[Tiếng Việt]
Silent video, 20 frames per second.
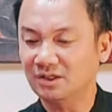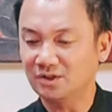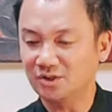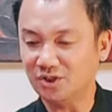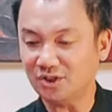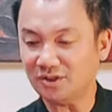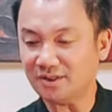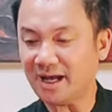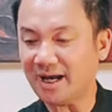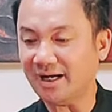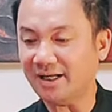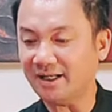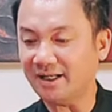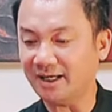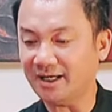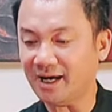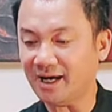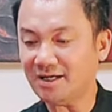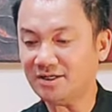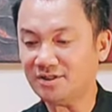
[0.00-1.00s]
Trước đây
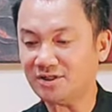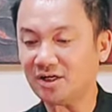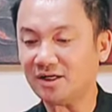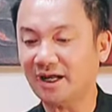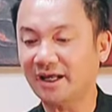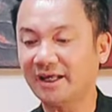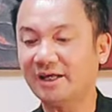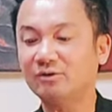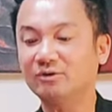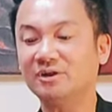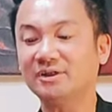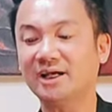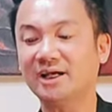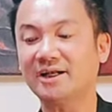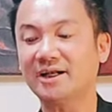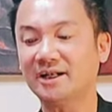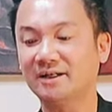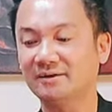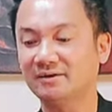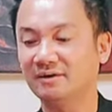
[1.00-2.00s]
chị ấy rất là yêu thương gia
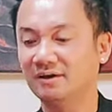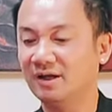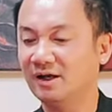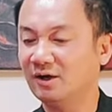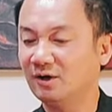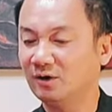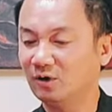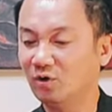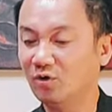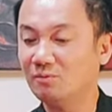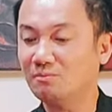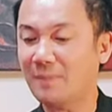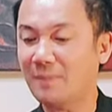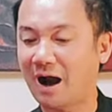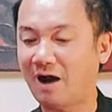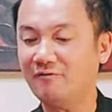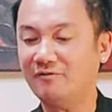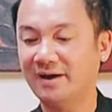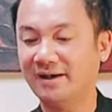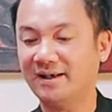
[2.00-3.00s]
đình, luôn
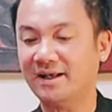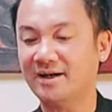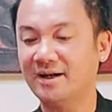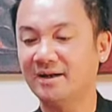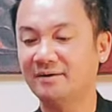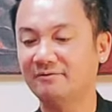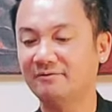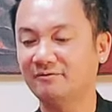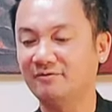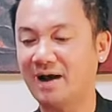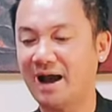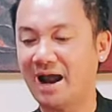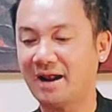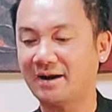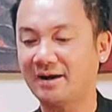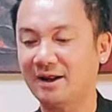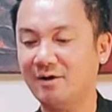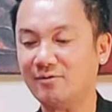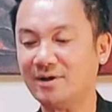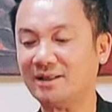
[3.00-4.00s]
bảo vệ gia đình và
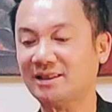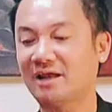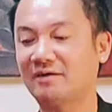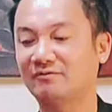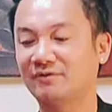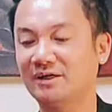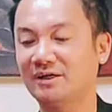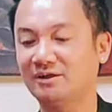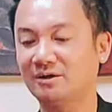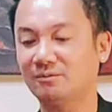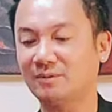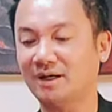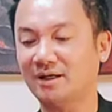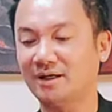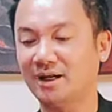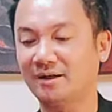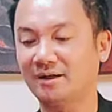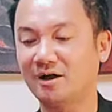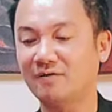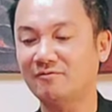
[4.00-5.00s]
nếu các thành viên trong gia
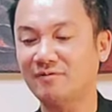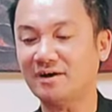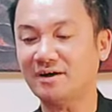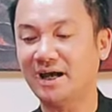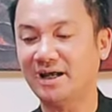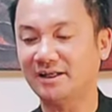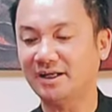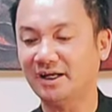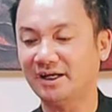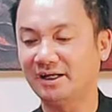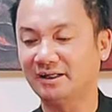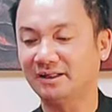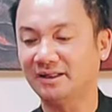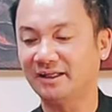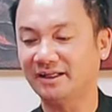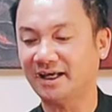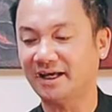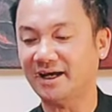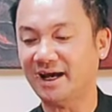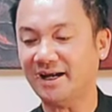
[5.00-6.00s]
đình có vấn đề gì thì
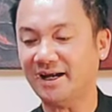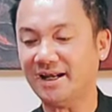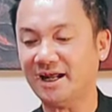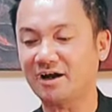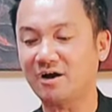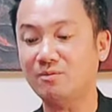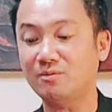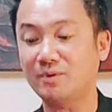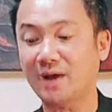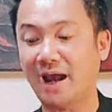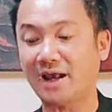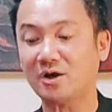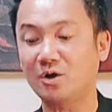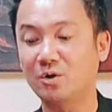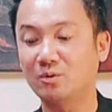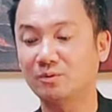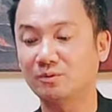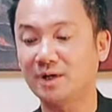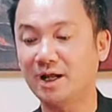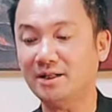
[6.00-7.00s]
chị ấy là không ngại
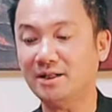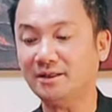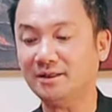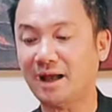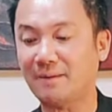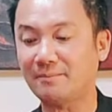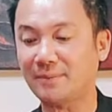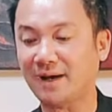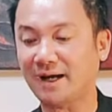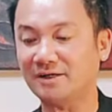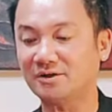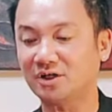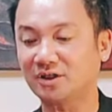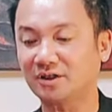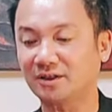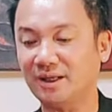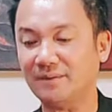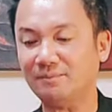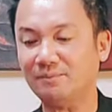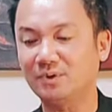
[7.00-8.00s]
ngùng đến thăm ngay
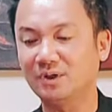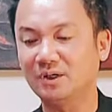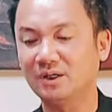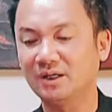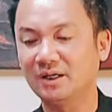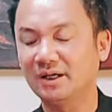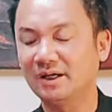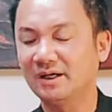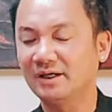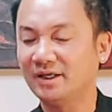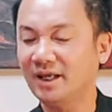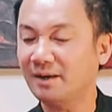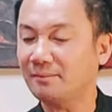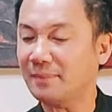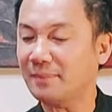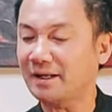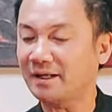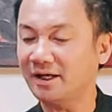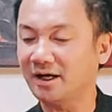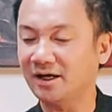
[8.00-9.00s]
trực tiếp nhưng
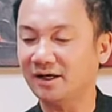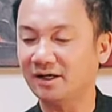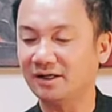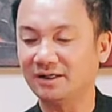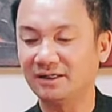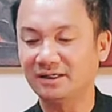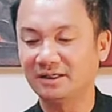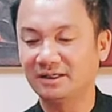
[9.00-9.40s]
bây giờ